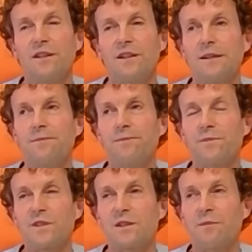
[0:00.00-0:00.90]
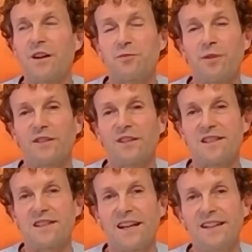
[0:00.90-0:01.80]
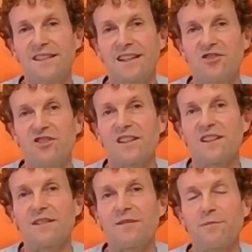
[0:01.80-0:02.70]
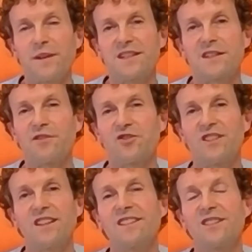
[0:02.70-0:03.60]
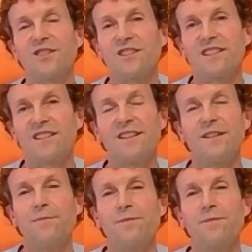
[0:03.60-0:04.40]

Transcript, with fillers: ähm, zum Beispiel auch das Zeitgeschehen besser verstehen können.